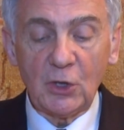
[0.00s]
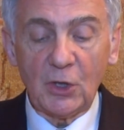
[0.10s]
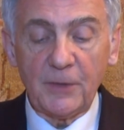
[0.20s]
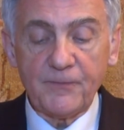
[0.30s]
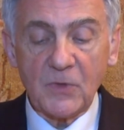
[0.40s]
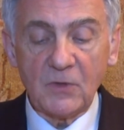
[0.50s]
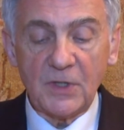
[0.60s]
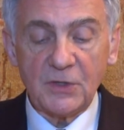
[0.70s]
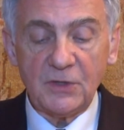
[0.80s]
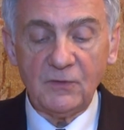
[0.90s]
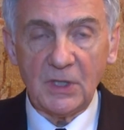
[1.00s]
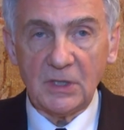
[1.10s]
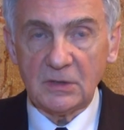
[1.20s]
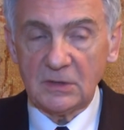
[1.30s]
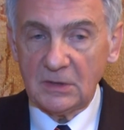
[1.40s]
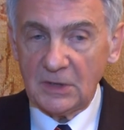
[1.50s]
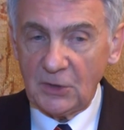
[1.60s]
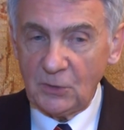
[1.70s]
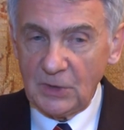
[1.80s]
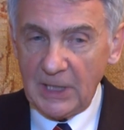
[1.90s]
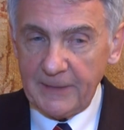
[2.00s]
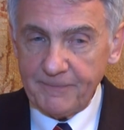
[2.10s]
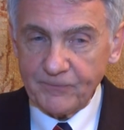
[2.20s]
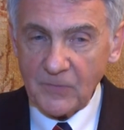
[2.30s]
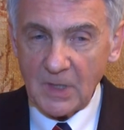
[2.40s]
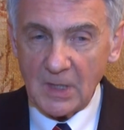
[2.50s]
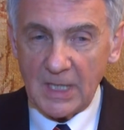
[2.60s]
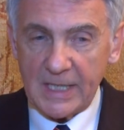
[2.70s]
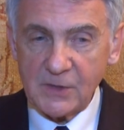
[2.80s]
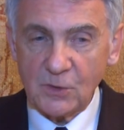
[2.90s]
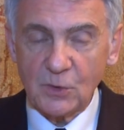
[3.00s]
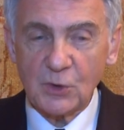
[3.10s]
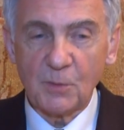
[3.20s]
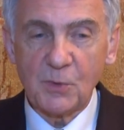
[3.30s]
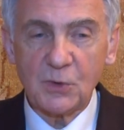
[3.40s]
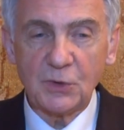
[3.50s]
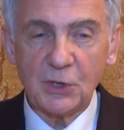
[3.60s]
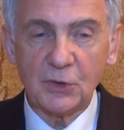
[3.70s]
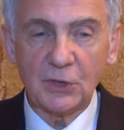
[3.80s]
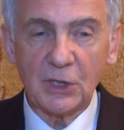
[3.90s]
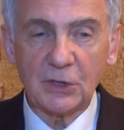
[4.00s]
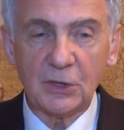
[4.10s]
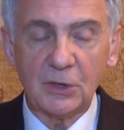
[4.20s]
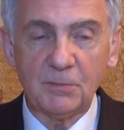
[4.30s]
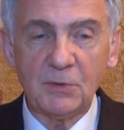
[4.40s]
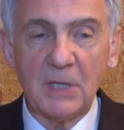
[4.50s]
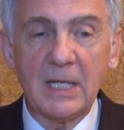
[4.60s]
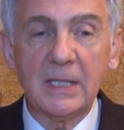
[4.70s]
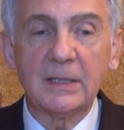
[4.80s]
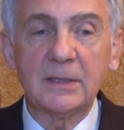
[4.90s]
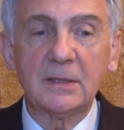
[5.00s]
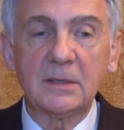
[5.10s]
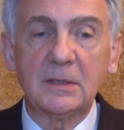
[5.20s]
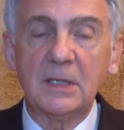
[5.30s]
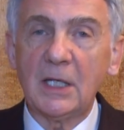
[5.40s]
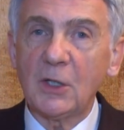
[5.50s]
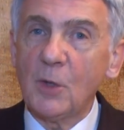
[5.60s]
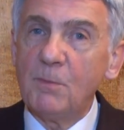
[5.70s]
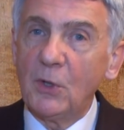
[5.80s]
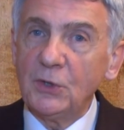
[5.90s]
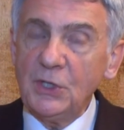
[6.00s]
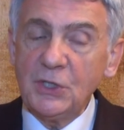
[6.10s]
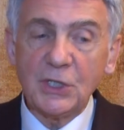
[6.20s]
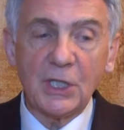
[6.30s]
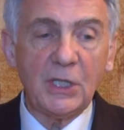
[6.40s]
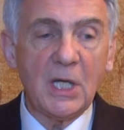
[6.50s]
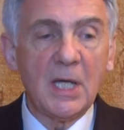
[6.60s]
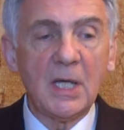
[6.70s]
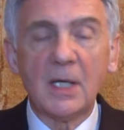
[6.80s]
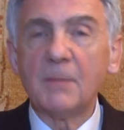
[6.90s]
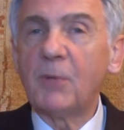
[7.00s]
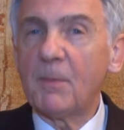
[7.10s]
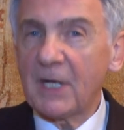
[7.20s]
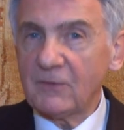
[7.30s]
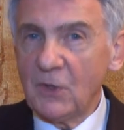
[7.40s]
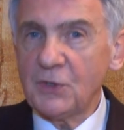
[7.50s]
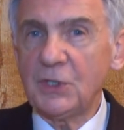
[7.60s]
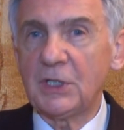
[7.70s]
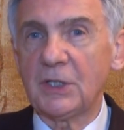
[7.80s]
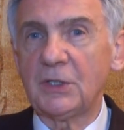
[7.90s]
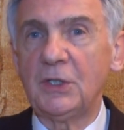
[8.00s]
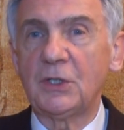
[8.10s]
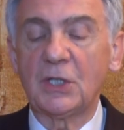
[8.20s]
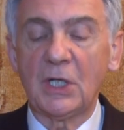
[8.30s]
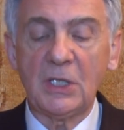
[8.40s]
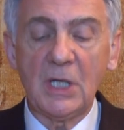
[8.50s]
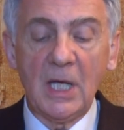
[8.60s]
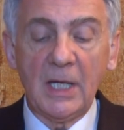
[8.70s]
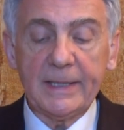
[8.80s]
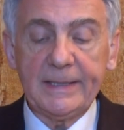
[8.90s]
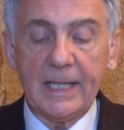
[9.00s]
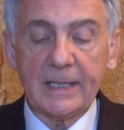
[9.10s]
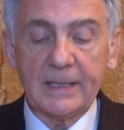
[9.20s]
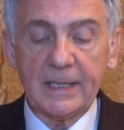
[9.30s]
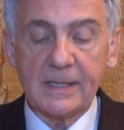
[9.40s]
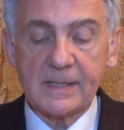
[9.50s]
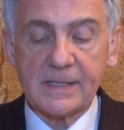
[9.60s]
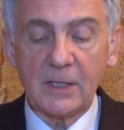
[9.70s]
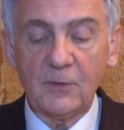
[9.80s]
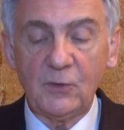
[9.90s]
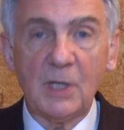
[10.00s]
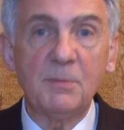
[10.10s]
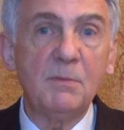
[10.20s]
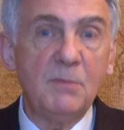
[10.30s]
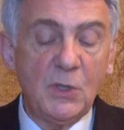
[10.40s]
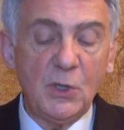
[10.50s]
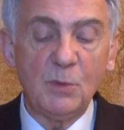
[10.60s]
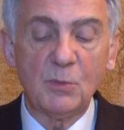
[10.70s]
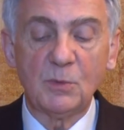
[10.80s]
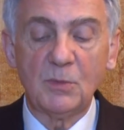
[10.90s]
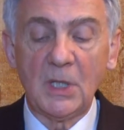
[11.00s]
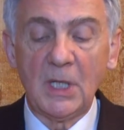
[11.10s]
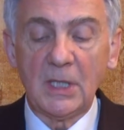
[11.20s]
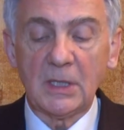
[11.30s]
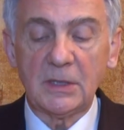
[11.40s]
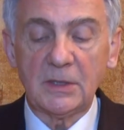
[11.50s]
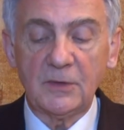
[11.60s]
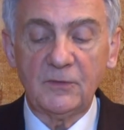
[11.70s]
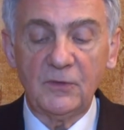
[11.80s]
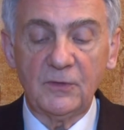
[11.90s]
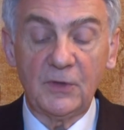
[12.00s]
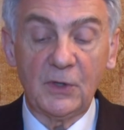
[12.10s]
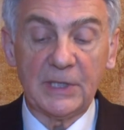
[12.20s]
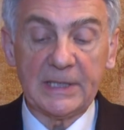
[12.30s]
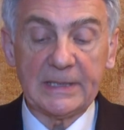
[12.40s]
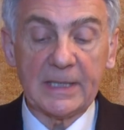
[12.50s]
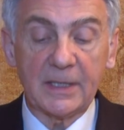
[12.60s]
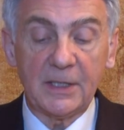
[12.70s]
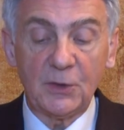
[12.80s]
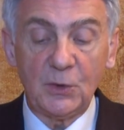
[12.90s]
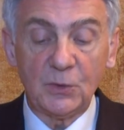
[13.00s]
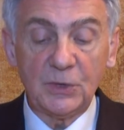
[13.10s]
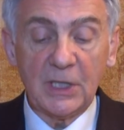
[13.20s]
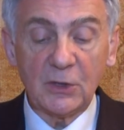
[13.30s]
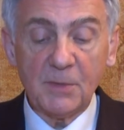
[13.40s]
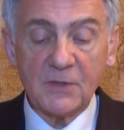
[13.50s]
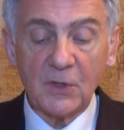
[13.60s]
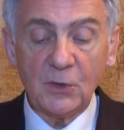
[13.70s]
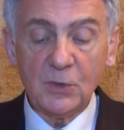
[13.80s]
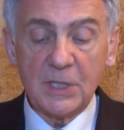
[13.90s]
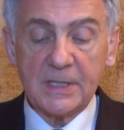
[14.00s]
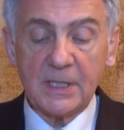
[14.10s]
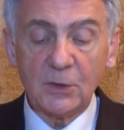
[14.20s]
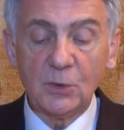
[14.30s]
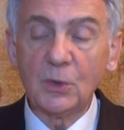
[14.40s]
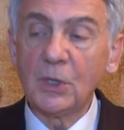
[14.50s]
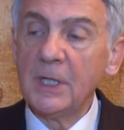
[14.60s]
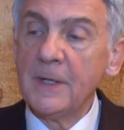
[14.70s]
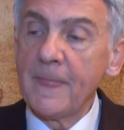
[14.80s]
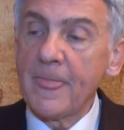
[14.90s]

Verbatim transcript: to mm, właściwie etiuda mm, Astur z opusu 10 była daleko poniżej poprawności technicznej, jaka stanowiłaby minimum wykonania takiej etiudy. Natomiast w etiudzie Cedur